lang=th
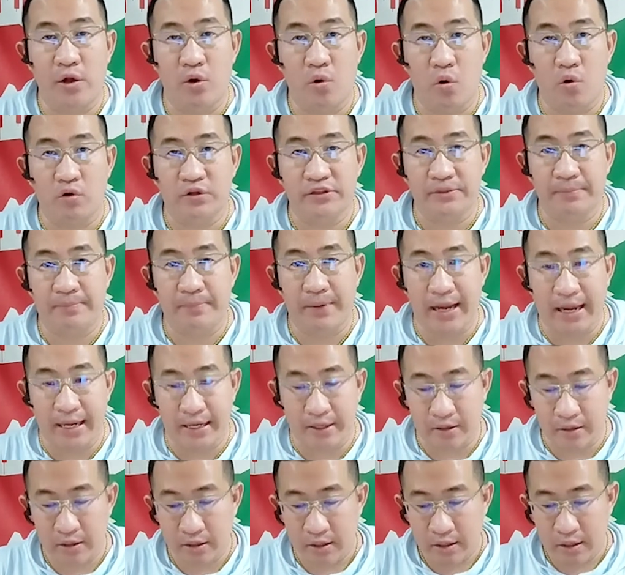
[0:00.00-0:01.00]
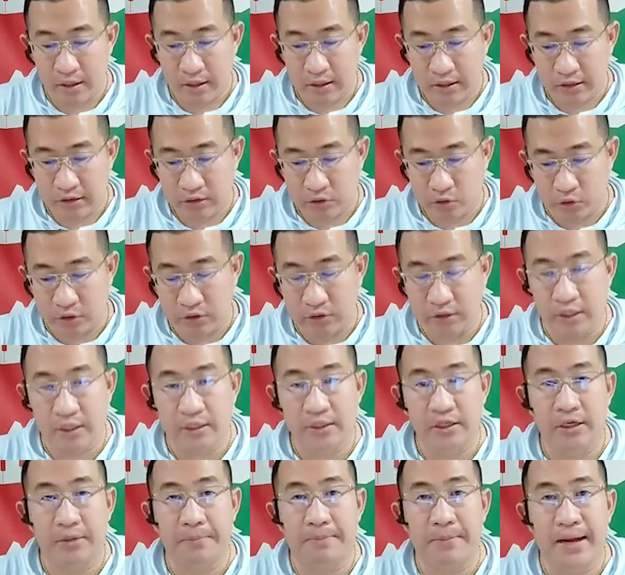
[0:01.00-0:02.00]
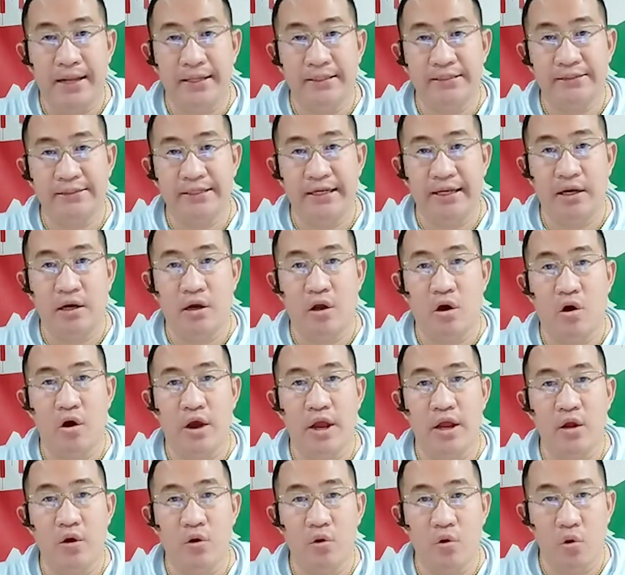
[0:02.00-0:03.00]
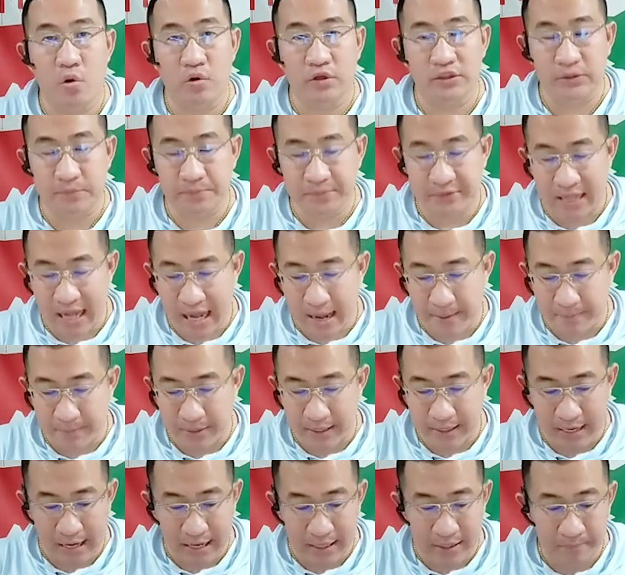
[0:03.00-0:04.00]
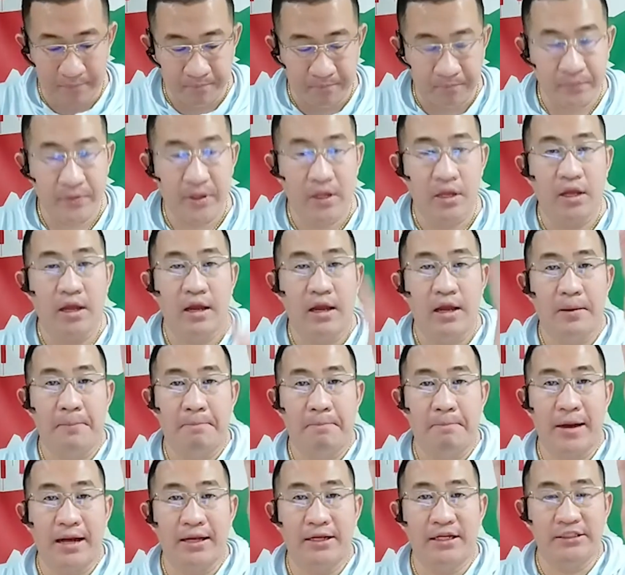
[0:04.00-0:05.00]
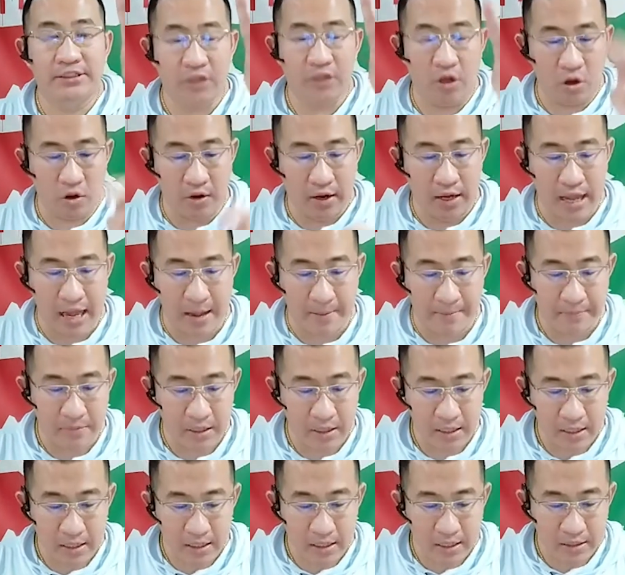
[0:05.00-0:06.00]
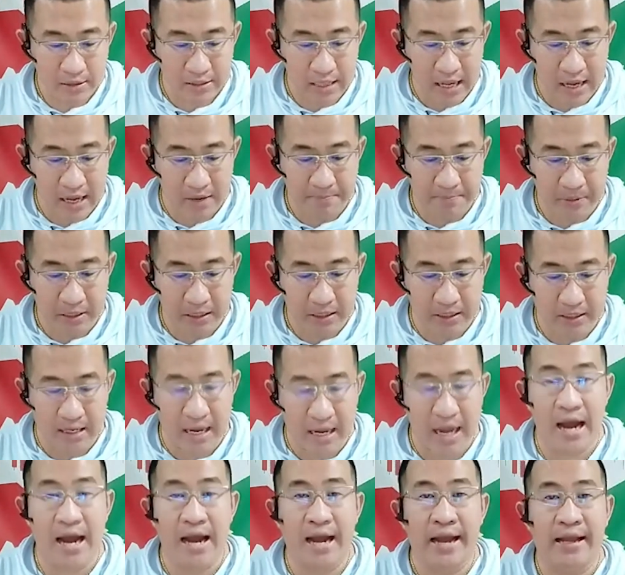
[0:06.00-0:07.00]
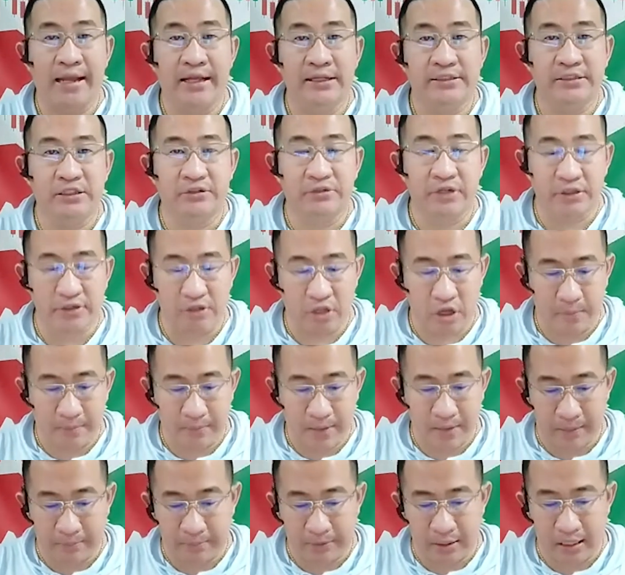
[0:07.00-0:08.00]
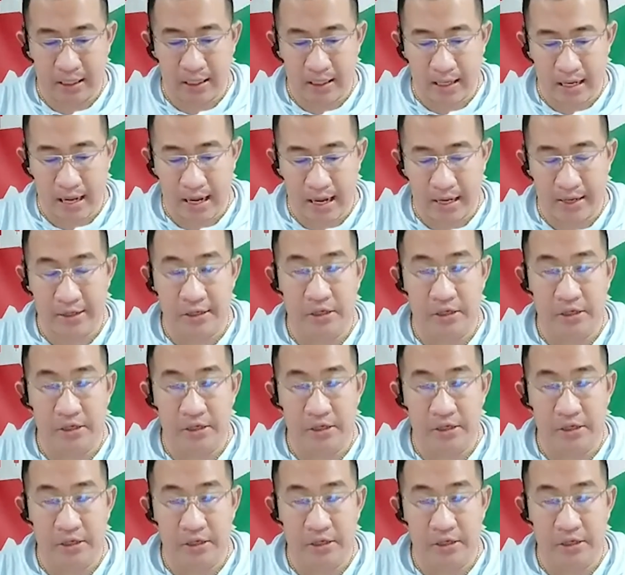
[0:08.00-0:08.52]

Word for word: 1,761จนถึง 1,763 เหรียญหมายที่2ครับ ตั้งเปิดขายเซลล์สต็อปครับที่ราคา